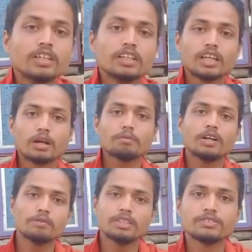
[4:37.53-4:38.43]
তারপর
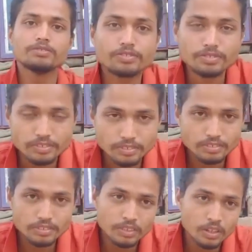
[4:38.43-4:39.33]
আমি
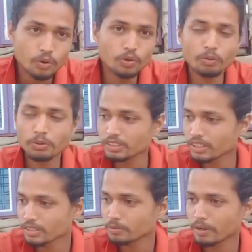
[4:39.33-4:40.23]
ওই অবস্থায়
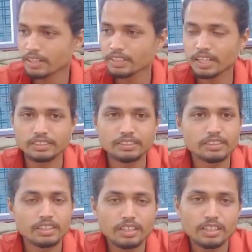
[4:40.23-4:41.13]
এখন বাইরে আছি
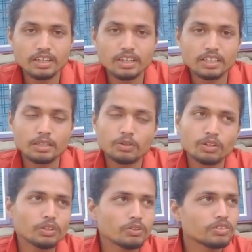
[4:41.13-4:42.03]
তার
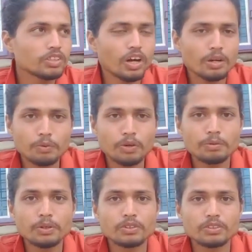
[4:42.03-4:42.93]
অনেকক্ষণ যাওয়ার পর
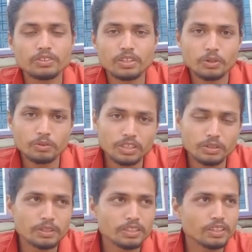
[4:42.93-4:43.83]

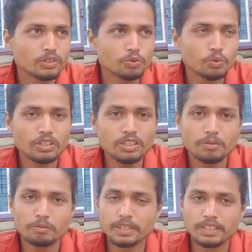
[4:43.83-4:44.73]
ট্রিটমেন্টটা একটু করে
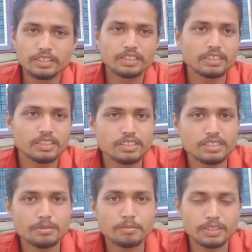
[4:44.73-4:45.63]
বেড়ে দিয়ে দিয়েছে
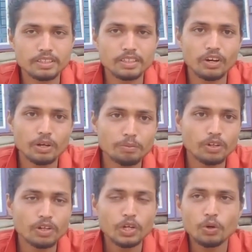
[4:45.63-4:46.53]
বেড়ে দেওয়ার পর
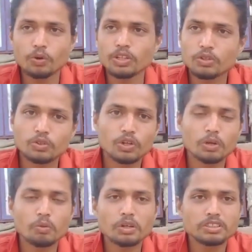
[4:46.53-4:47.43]
অনেকক্ষণ এরকম
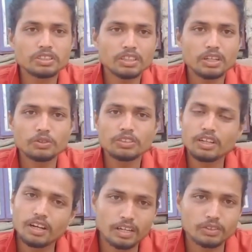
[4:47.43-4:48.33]
অক্সিজেন আর ওইটা
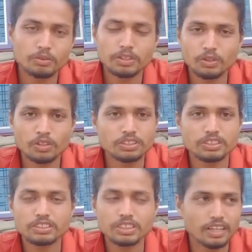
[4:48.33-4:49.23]
লাগানো মানে অক্সিজেন
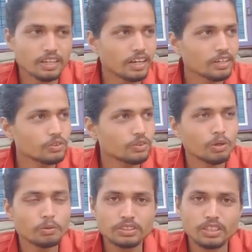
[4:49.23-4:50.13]
সেলাইন লাগানো ওই
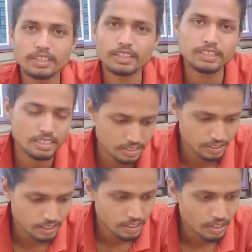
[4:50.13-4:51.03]
অবস্থায় রেখে দিয়েছে
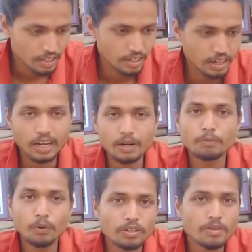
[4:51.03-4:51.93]
রাখার পর